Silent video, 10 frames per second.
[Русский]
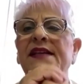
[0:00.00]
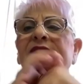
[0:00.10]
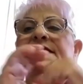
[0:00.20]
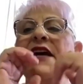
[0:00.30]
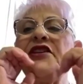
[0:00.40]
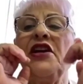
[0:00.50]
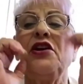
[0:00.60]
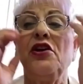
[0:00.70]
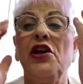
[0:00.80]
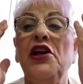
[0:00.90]
Стать
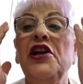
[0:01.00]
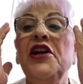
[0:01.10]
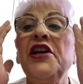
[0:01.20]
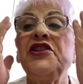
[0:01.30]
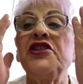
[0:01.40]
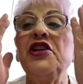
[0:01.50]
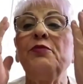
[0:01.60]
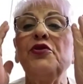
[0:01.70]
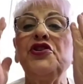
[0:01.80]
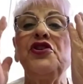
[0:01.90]

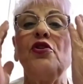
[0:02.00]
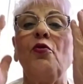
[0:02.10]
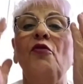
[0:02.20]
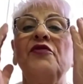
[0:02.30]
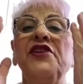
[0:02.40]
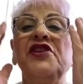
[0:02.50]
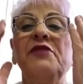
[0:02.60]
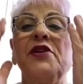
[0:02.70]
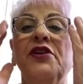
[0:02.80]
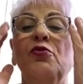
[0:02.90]
личным учеником
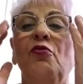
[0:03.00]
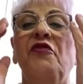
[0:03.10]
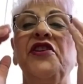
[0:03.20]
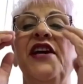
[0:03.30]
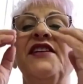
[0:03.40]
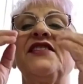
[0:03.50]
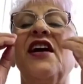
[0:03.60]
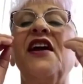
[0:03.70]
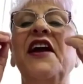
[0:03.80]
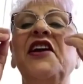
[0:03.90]
Владимира Добани. Это
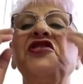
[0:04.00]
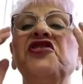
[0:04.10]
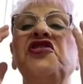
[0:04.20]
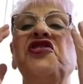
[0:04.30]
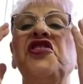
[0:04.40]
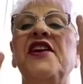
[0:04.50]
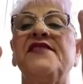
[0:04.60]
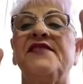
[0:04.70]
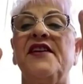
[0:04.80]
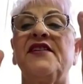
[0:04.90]
такая
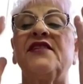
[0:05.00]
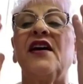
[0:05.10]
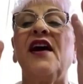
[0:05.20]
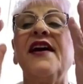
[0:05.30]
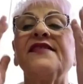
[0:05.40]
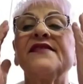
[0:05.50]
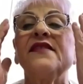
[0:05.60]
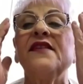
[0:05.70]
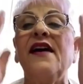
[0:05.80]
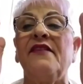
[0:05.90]
честь, это такая
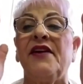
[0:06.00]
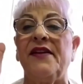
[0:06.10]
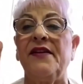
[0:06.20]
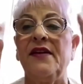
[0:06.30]
слава.